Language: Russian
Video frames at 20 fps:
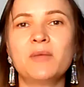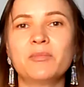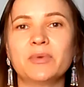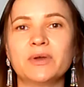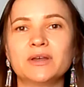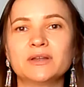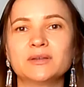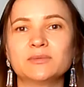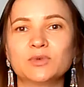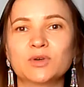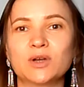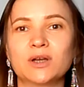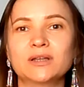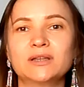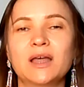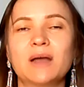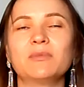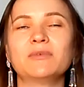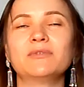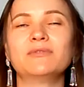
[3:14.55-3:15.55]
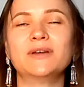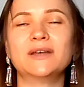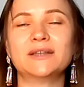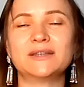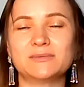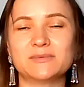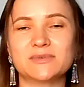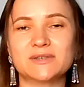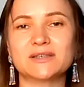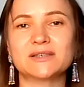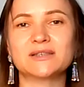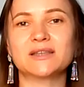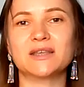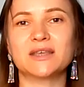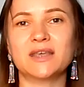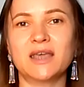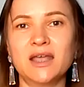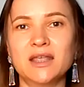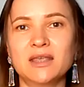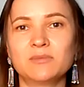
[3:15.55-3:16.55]
Поэтому, когда мы в этом
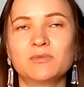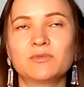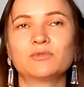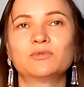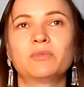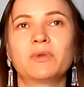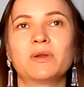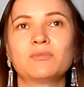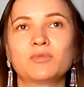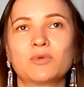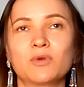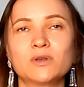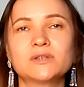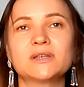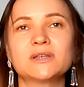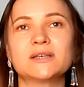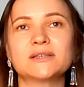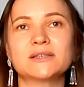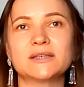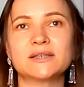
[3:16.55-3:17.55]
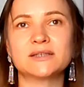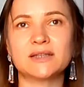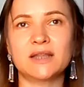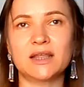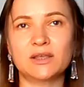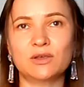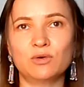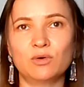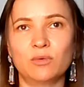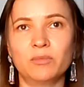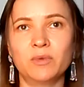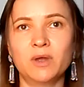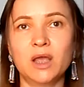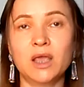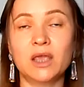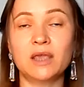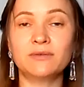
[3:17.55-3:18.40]
состоянии, мы вот прям просто осознаем.